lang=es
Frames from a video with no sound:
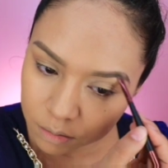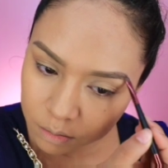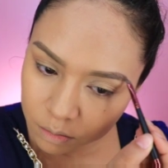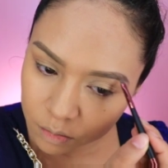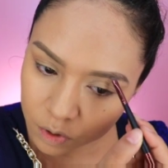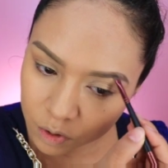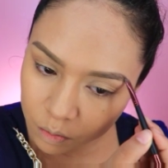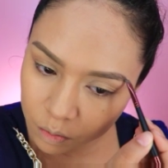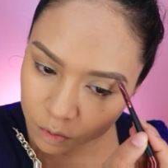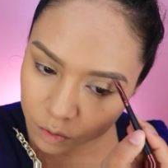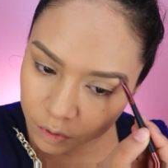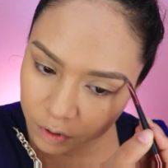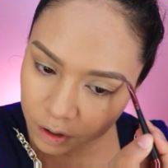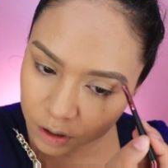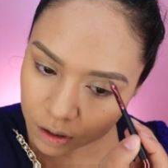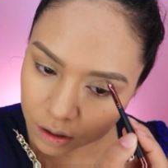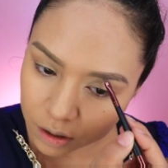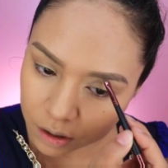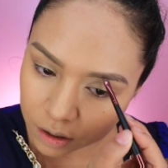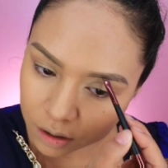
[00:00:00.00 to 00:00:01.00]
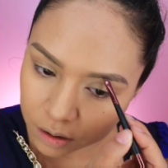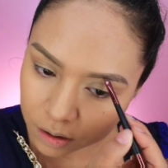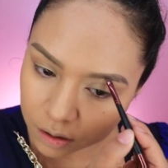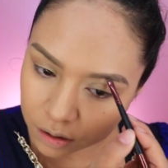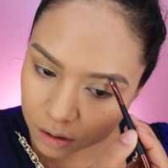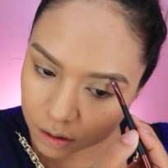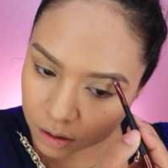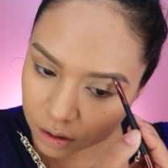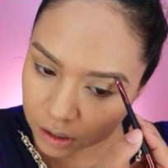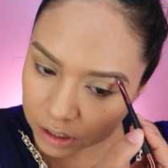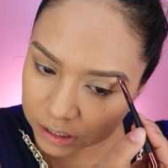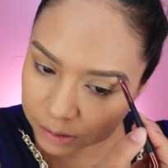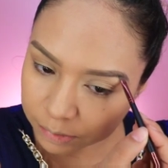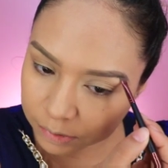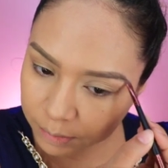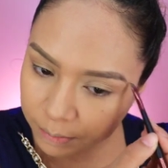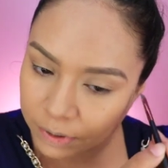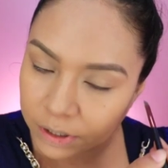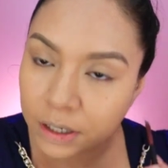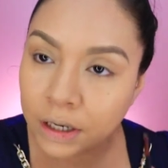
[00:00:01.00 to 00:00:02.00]
me voy a, a
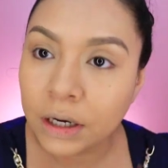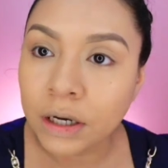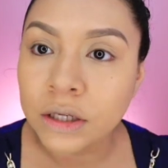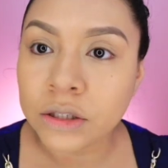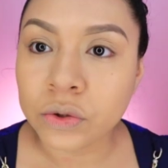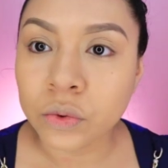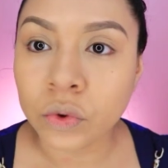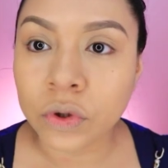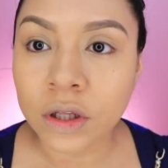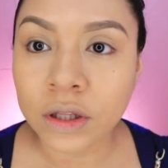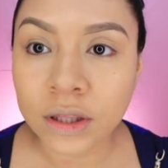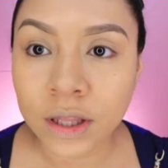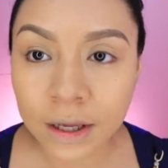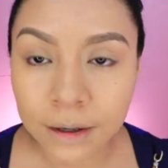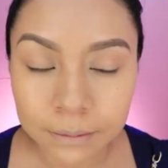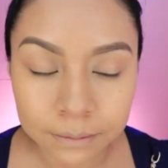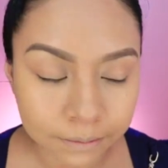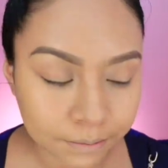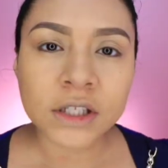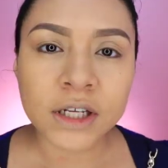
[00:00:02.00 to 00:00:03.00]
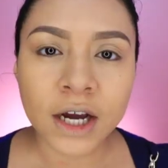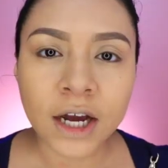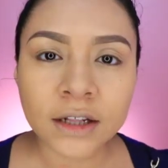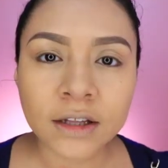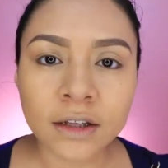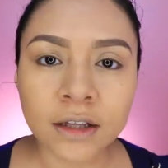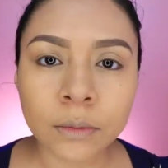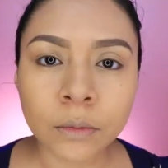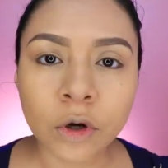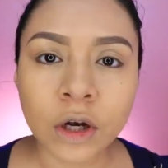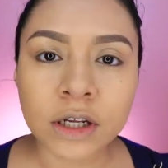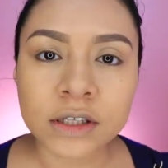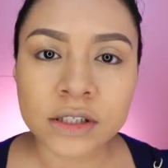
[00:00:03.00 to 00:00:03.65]
prepararle su tete. ya que tenemos